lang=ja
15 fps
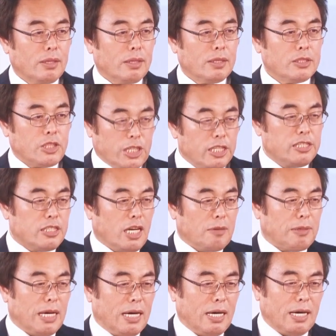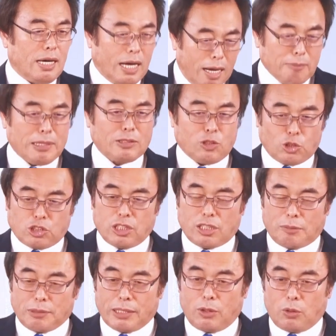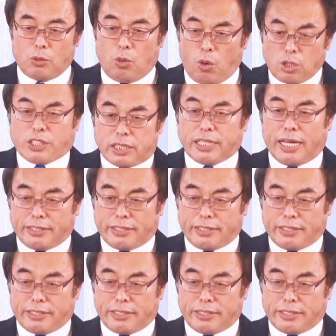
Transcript: 信じればアーメンとおしてたまに本気で